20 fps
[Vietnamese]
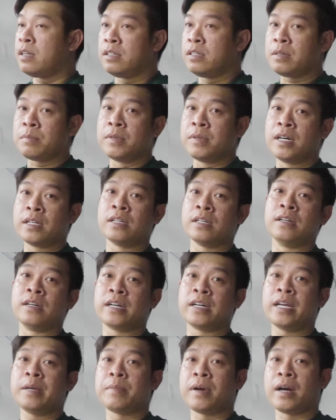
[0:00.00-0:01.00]
nước mưa thường
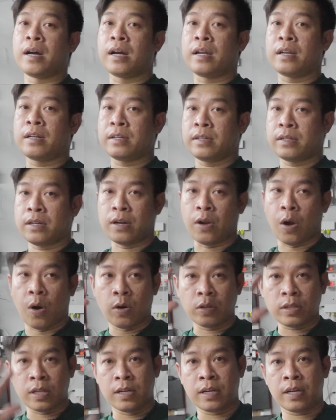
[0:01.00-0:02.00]
khi mà nó
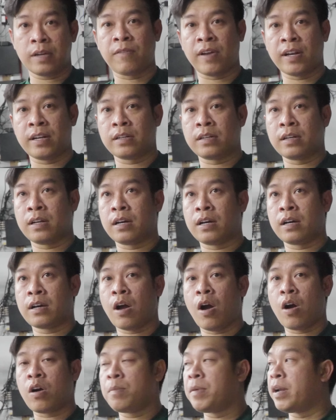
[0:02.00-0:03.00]
đổ từ cái phần ờ,
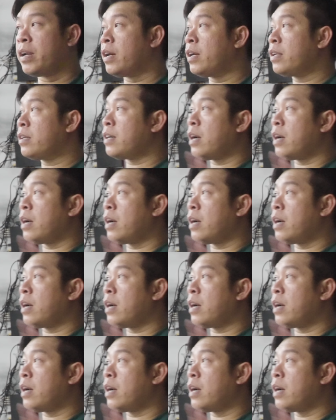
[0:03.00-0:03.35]
kho của mình đó,